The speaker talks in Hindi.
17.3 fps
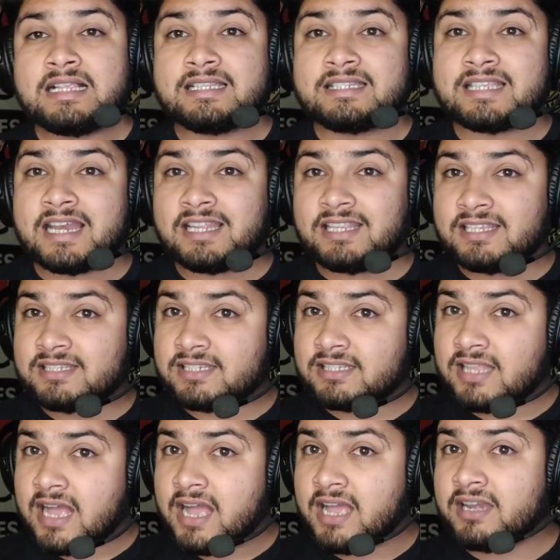जनदिन
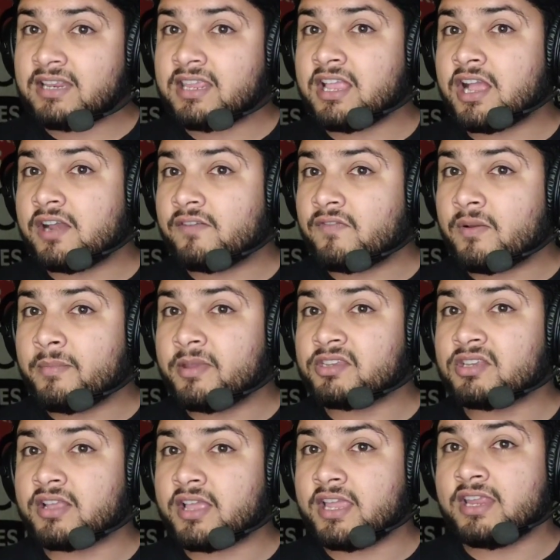जिदान की
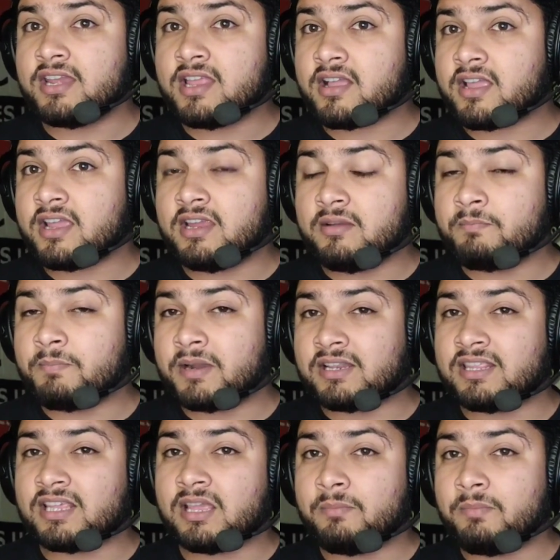कंफर्मेशन कहीं ना कहीं
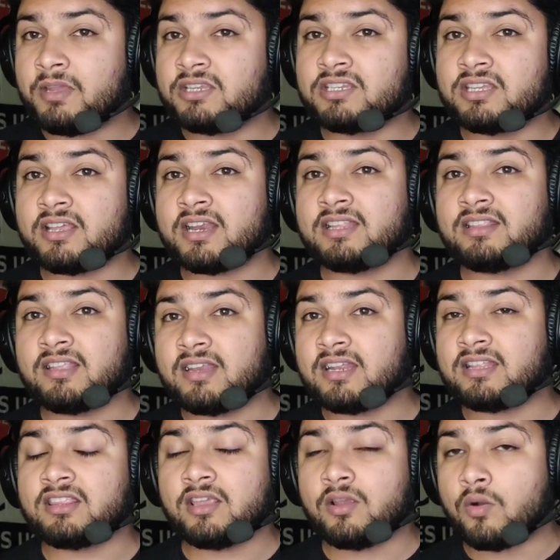पर्दे के पीछे रहते
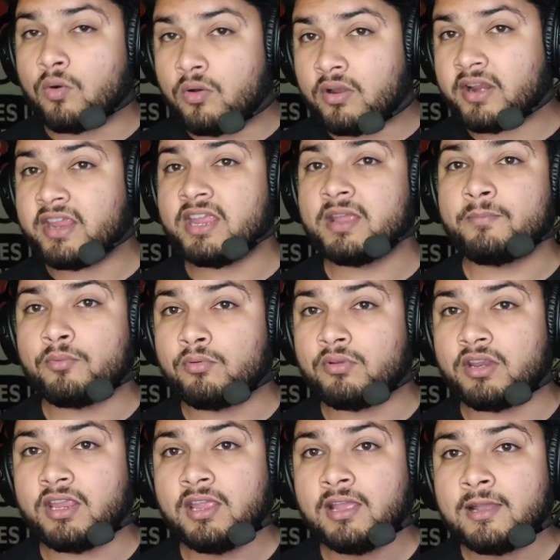रहते हो रही है
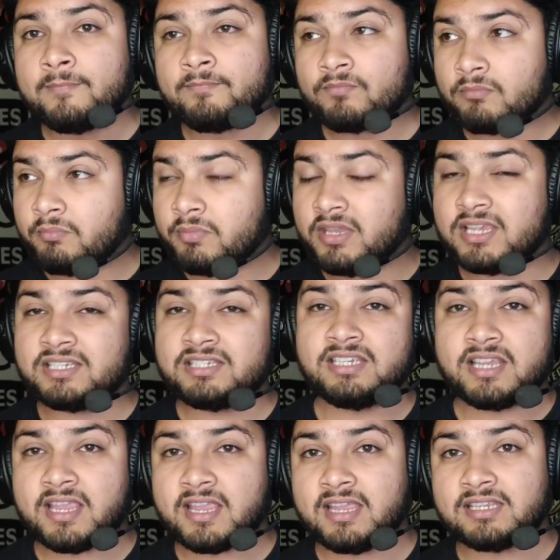पूरी
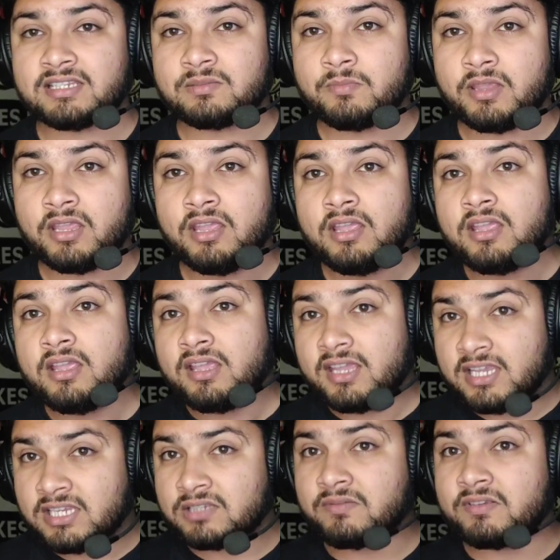पीएसजी के केस में
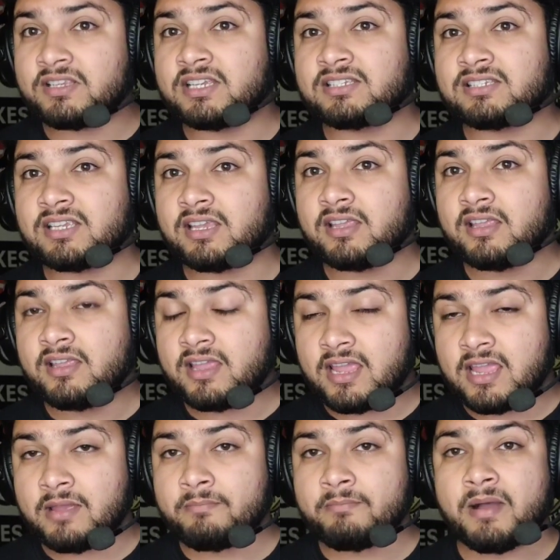इस वजह से
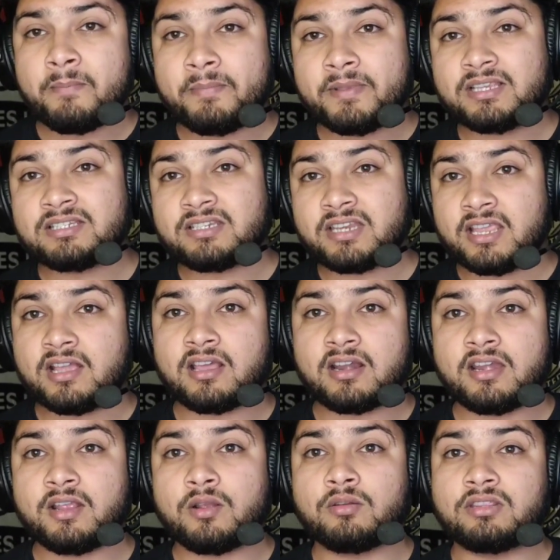एम्बापे स्टे
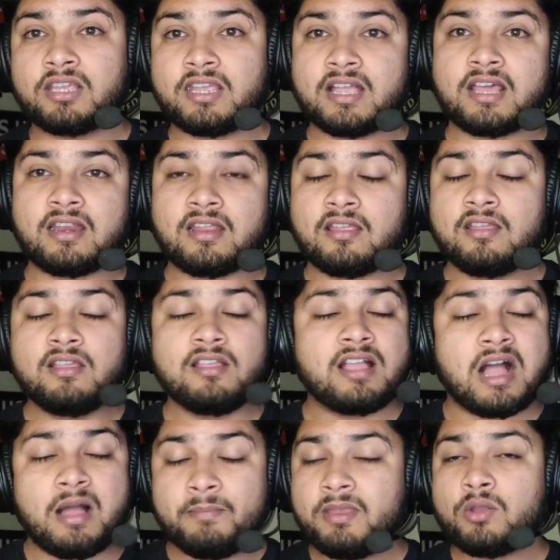करने को तैयार है
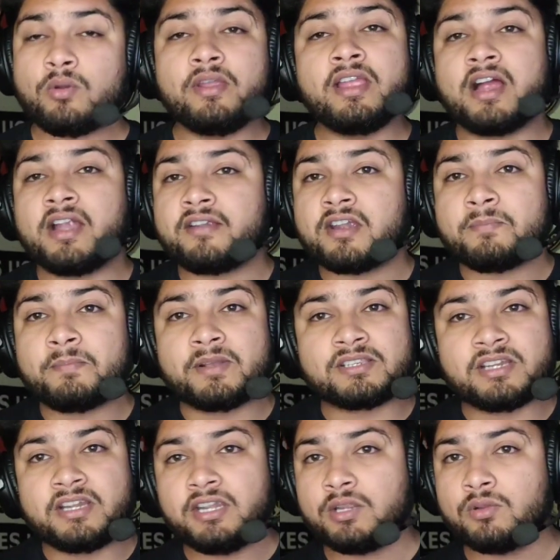अभी कोई
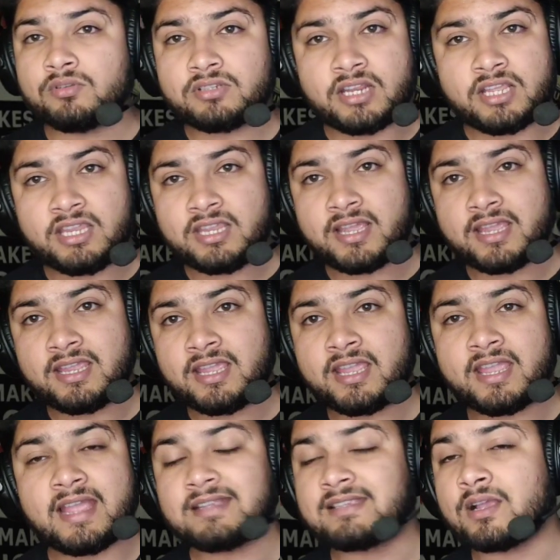100% न्यूज़ नहीं आई
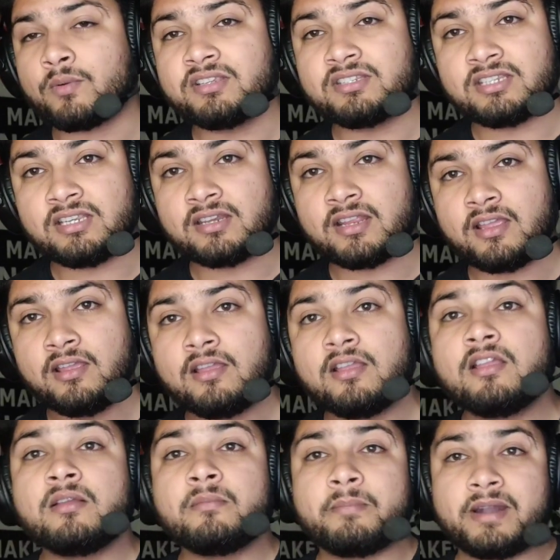है कि ऐसा कोई सीन है
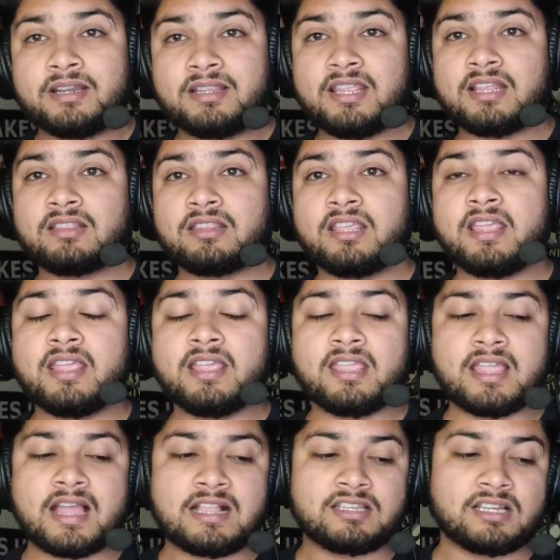बट देखते हैं
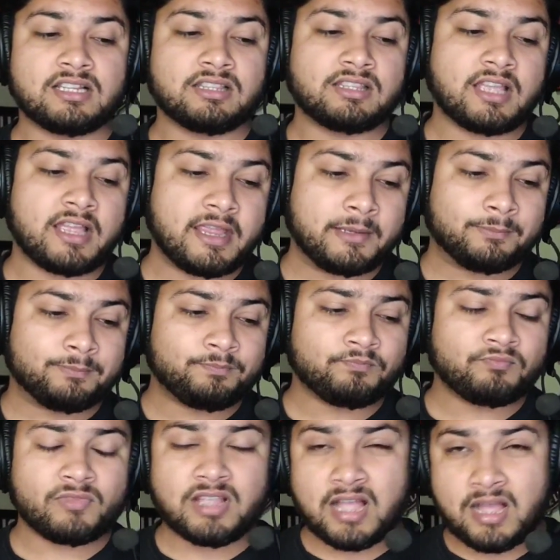क्या चलता है
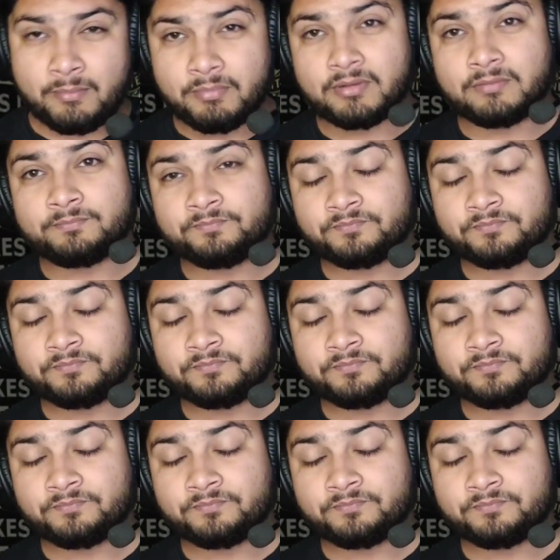अब